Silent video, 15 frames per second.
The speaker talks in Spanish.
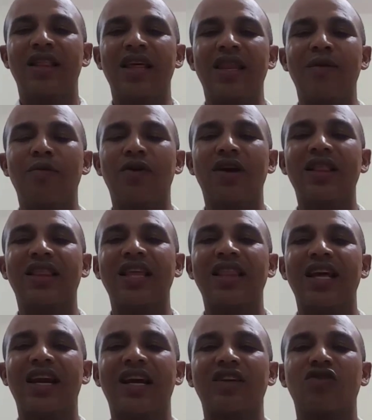Tenemos que
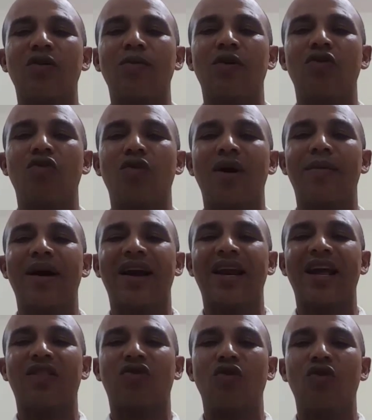entender que somos nueva
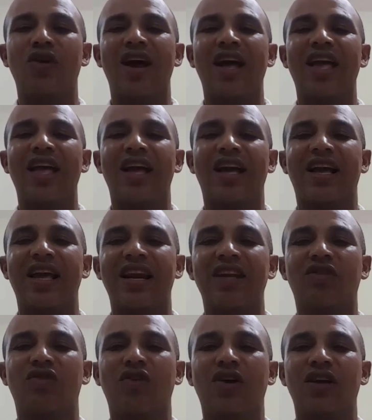criatura en
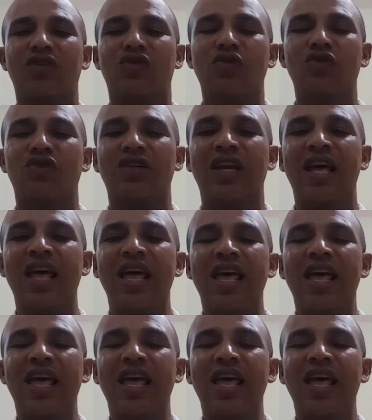Cristo Jesús